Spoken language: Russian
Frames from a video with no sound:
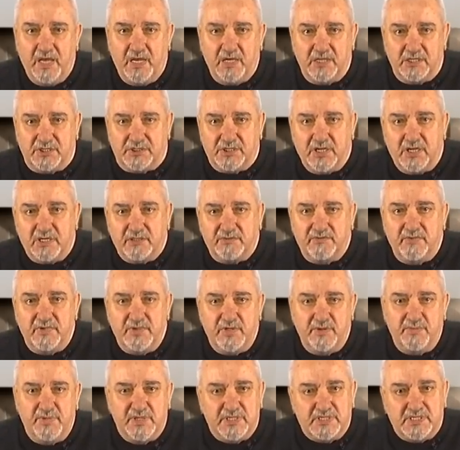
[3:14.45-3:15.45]
жертва
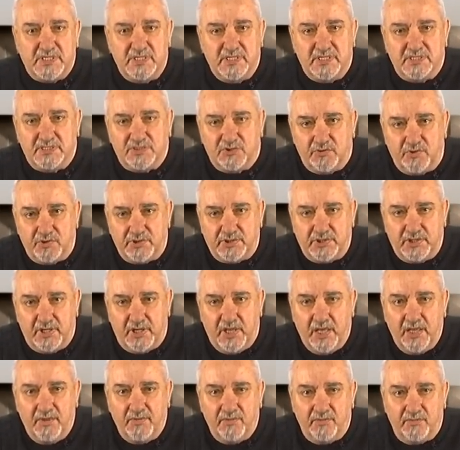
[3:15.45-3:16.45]
небесной сотни,
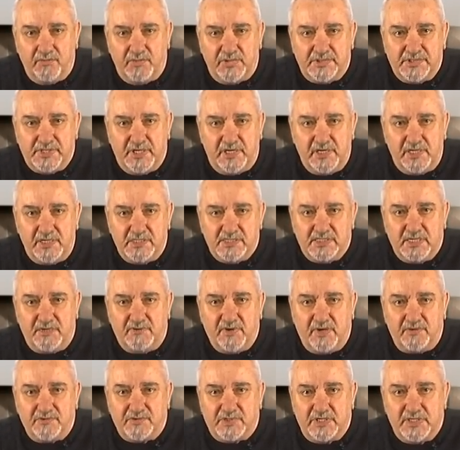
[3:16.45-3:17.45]

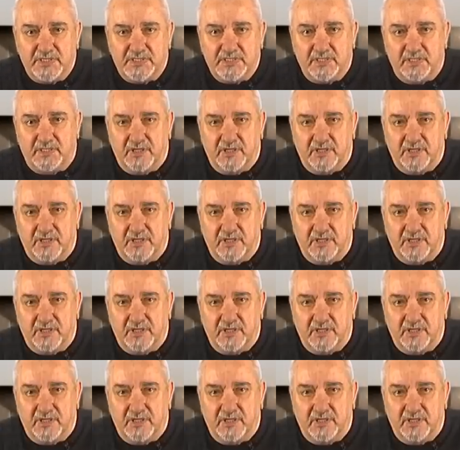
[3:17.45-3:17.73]
материализовавшаяся